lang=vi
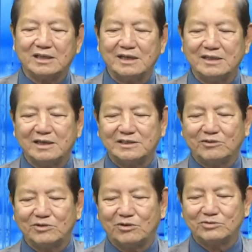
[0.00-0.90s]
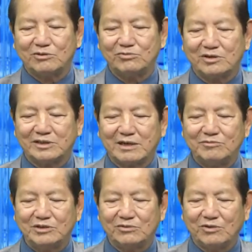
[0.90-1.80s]
tại những người chống đối Tổng thống Donald
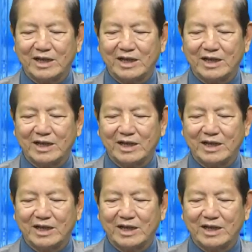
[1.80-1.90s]
Trump, chống đối